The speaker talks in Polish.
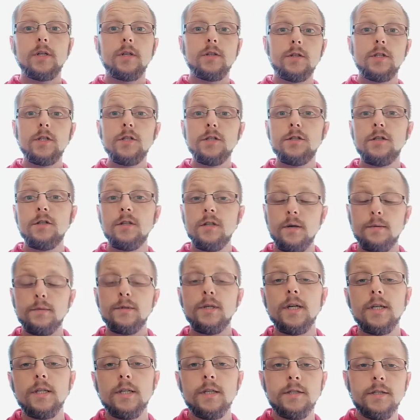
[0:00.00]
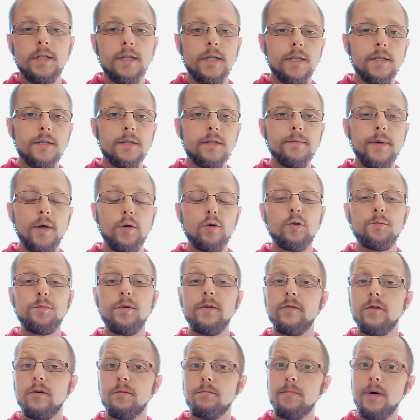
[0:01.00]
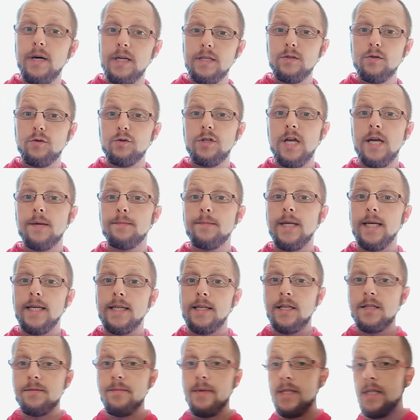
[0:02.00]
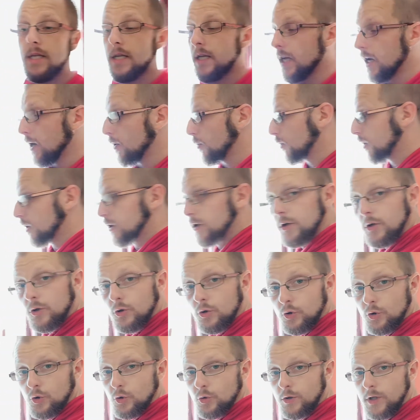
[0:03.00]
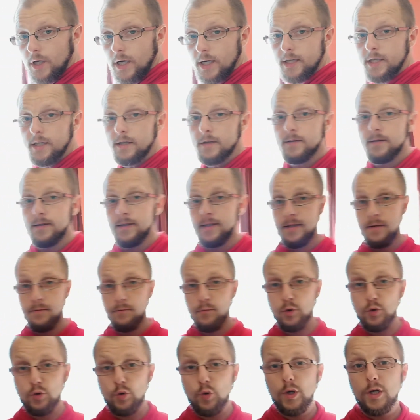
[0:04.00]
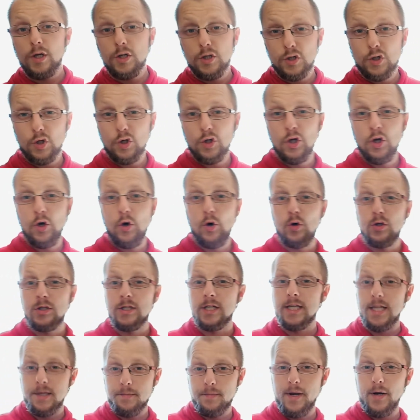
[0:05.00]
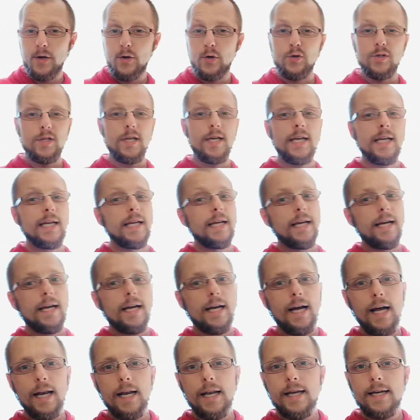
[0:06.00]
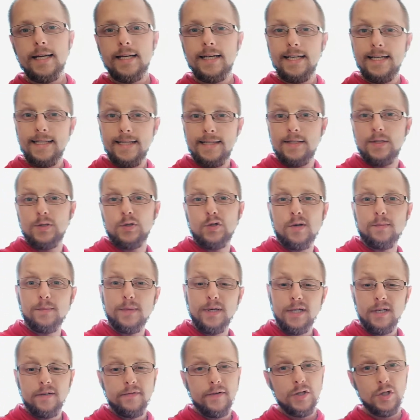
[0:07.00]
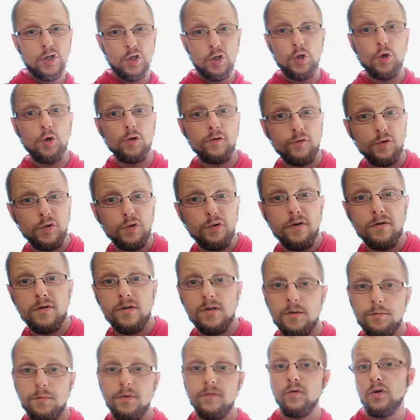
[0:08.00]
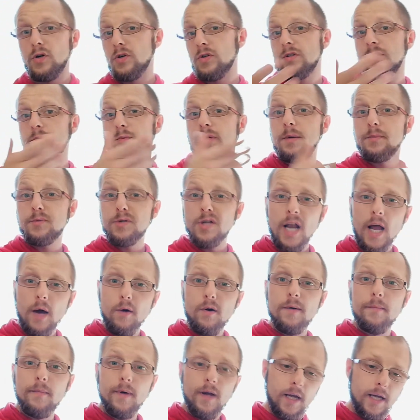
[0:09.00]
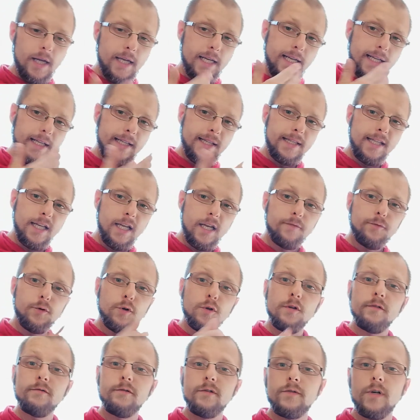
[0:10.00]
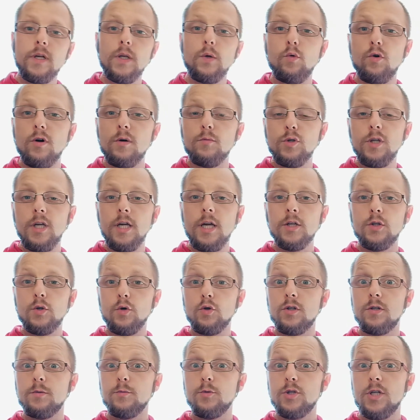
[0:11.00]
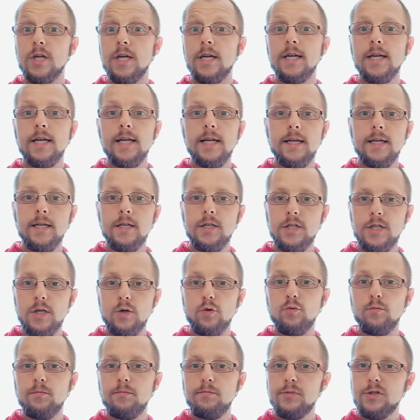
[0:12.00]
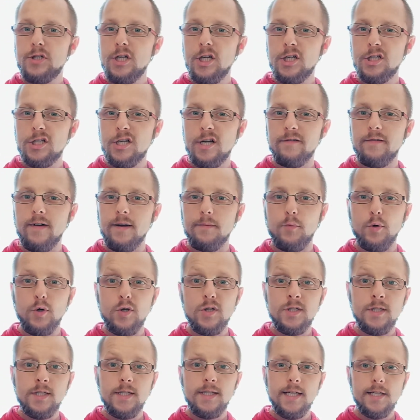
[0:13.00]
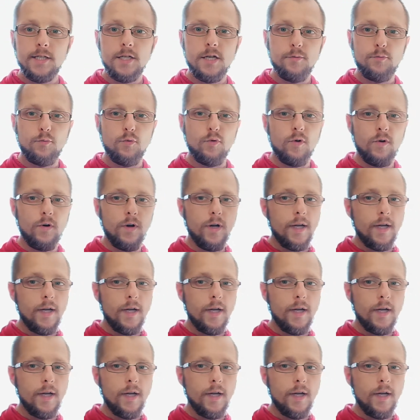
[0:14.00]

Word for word: Cześć, dzień dobry, Radek Sierant, Smakuj Piwo. Bardzo chciałem nagrać materiał tutaj, po drugiej stronie okna, na balkonie, ale kiedy zacząłem nagrywać, kiedy otworzyłem sobie piwo, kiedy sobie je przelałem, telefon wywalił komunikat o tym, że się przegrzewa, bo jest za ciepło.